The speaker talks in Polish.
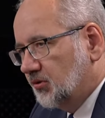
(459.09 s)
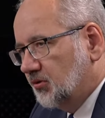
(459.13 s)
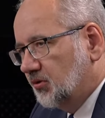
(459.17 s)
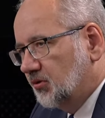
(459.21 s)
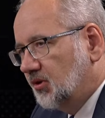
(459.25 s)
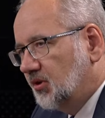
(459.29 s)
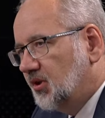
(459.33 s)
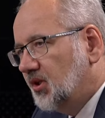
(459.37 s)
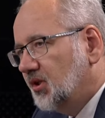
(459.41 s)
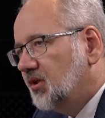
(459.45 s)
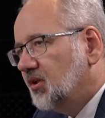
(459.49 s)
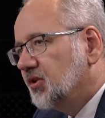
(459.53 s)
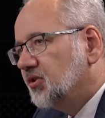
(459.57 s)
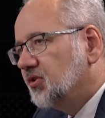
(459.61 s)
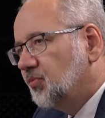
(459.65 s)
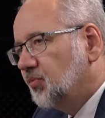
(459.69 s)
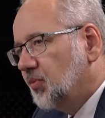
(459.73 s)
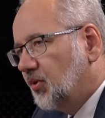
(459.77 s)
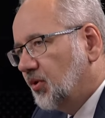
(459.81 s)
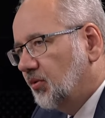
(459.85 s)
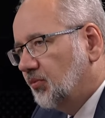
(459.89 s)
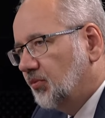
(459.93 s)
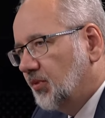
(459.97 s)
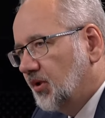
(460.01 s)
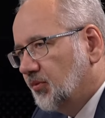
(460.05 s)
To nie jest
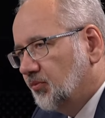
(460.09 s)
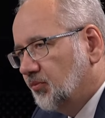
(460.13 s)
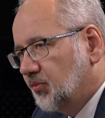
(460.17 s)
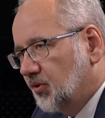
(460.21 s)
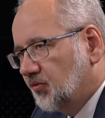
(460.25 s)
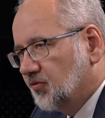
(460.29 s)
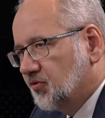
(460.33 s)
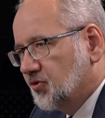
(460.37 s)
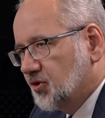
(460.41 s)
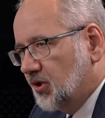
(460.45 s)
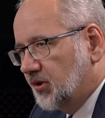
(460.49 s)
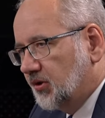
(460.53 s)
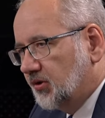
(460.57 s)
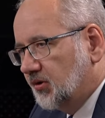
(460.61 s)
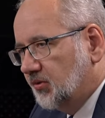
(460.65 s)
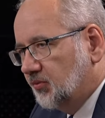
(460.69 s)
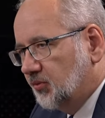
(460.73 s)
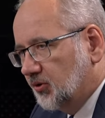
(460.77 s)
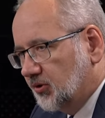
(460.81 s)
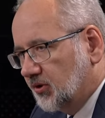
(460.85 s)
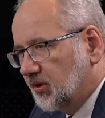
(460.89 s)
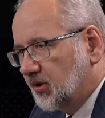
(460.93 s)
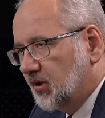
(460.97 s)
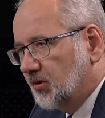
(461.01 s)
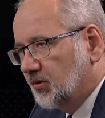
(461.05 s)
problem powszechny,
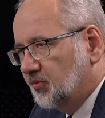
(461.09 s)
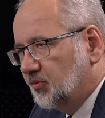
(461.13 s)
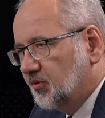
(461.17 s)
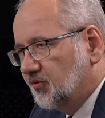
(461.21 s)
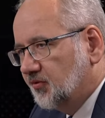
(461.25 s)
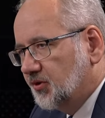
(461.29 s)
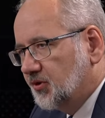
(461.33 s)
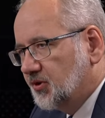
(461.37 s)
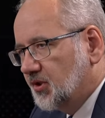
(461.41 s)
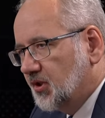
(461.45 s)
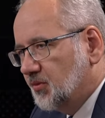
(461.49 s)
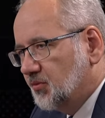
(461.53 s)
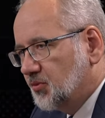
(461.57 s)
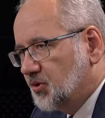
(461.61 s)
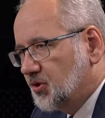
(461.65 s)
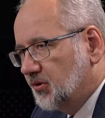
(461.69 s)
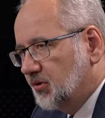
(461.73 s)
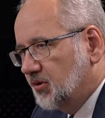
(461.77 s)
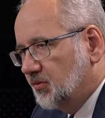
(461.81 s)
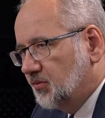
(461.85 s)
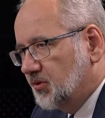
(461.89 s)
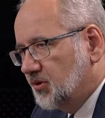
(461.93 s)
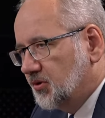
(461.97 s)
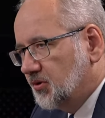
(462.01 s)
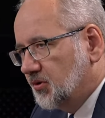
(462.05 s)
bo tak jak powiedziałem,
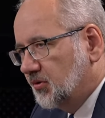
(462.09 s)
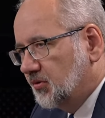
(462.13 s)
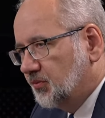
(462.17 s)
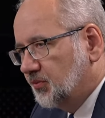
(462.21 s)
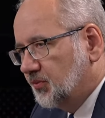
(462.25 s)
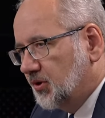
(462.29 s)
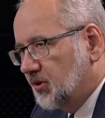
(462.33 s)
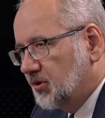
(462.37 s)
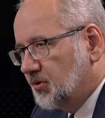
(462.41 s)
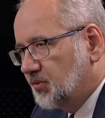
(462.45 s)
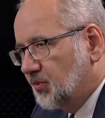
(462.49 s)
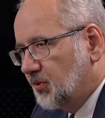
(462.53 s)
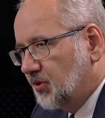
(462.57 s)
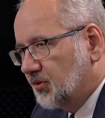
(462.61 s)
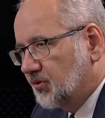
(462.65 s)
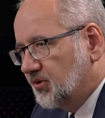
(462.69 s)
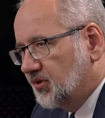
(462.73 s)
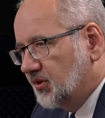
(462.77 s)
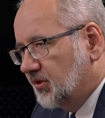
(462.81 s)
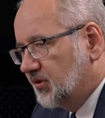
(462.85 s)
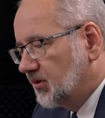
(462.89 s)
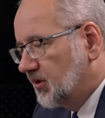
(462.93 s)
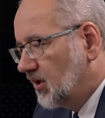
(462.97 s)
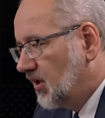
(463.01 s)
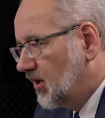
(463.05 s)

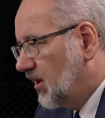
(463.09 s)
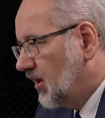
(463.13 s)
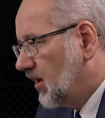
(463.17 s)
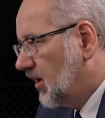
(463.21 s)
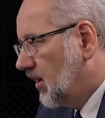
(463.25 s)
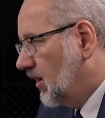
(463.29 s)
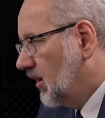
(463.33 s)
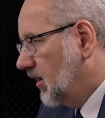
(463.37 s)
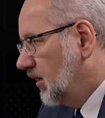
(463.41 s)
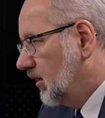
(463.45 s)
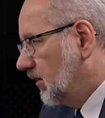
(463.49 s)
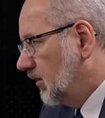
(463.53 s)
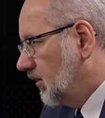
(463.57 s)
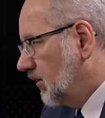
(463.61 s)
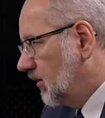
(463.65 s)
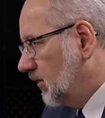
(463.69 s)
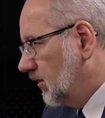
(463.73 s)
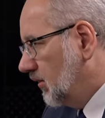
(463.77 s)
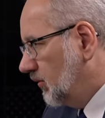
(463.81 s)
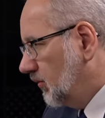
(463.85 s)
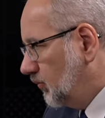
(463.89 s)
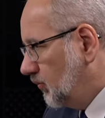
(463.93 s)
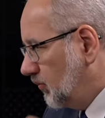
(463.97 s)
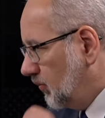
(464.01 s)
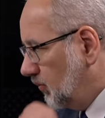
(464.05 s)
75%
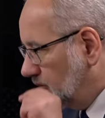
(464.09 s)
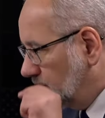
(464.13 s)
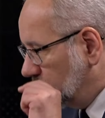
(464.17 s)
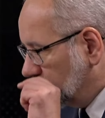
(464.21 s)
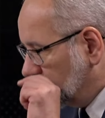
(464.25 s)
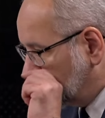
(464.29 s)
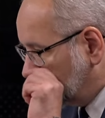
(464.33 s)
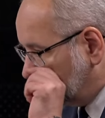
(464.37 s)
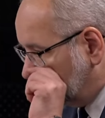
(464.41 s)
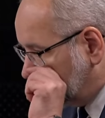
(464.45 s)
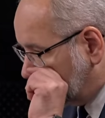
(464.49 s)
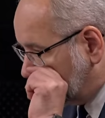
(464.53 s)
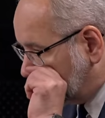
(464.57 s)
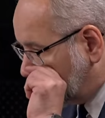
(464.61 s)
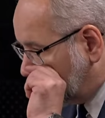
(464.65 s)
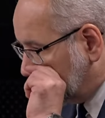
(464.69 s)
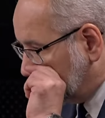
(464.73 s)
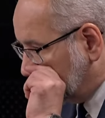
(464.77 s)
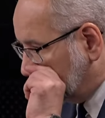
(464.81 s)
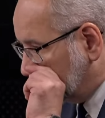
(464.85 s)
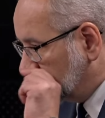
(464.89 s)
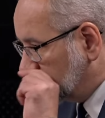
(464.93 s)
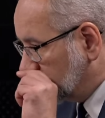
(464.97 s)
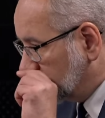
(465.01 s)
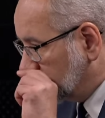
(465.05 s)
e,
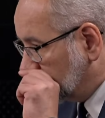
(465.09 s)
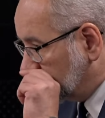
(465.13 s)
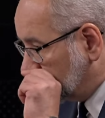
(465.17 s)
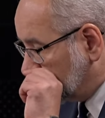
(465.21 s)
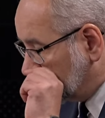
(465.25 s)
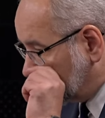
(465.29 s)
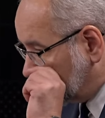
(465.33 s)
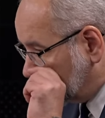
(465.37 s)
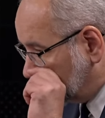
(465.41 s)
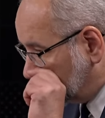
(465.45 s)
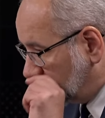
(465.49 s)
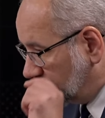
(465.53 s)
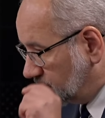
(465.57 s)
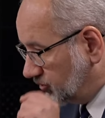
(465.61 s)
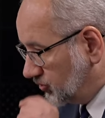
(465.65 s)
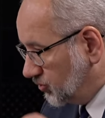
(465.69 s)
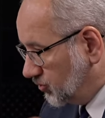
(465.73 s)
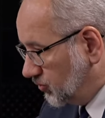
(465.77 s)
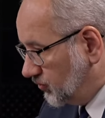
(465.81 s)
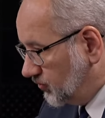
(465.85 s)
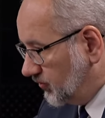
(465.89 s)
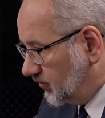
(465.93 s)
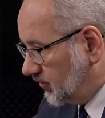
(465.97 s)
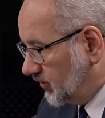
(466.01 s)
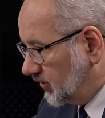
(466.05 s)
szpitali czy, czy
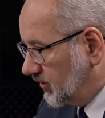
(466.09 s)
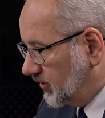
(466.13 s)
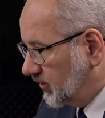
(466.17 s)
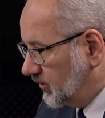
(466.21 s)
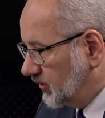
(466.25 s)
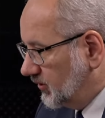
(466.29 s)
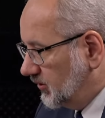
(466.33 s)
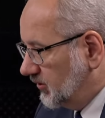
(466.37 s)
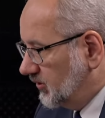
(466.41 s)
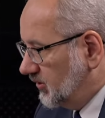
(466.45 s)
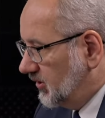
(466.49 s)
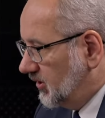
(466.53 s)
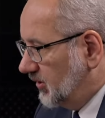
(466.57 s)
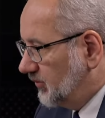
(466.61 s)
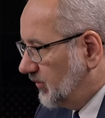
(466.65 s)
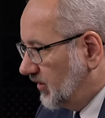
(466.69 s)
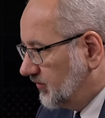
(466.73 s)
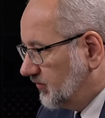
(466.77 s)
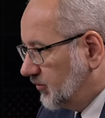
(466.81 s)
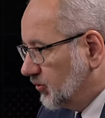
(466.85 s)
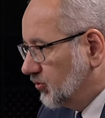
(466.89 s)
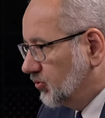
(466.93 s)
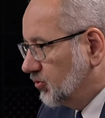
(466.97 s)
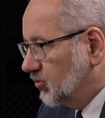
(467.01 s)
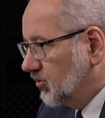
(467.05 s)
ZOZ-ów e, nie ma
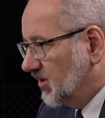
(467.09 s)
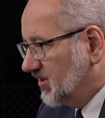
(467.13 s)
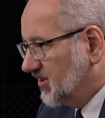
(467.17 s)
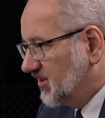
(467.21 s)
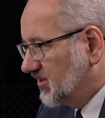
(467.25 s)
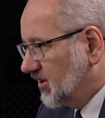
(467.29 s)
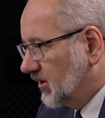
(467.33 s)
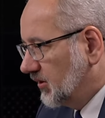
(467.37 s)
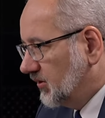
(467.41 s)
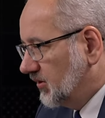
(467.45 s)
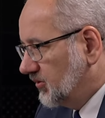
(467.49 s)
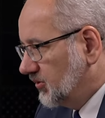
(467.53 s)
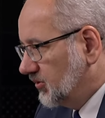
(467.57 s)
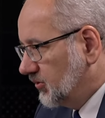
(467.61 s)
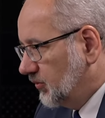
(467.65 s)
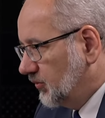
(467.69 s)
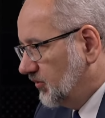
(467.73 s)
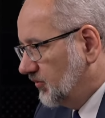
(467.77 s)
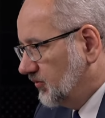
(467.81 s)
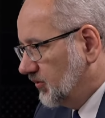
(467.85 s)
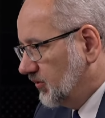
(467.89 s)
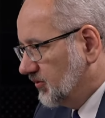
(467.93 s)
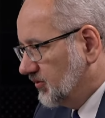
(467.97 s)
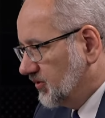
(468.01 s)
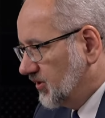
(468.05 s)
w ogóle
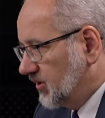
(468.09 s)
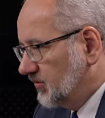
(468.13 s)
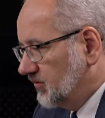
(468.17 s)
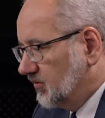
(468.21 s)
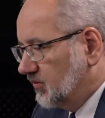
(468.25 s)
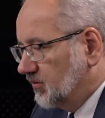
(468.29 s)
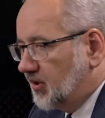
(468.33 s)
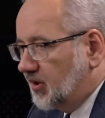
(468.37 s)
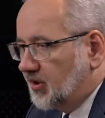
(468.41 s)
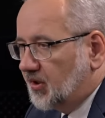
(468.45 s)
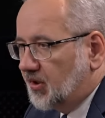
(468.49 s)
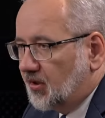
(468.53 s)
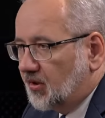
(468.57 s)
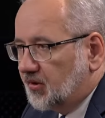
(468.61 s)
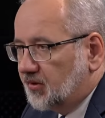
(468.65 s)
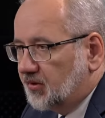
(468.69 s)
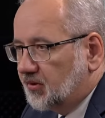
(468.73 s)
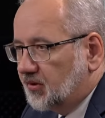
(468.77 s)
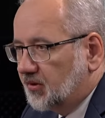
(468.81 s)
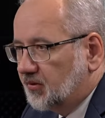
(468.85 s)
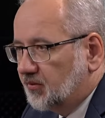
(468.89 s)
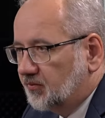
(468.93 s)
zobowiązań wymagalnych.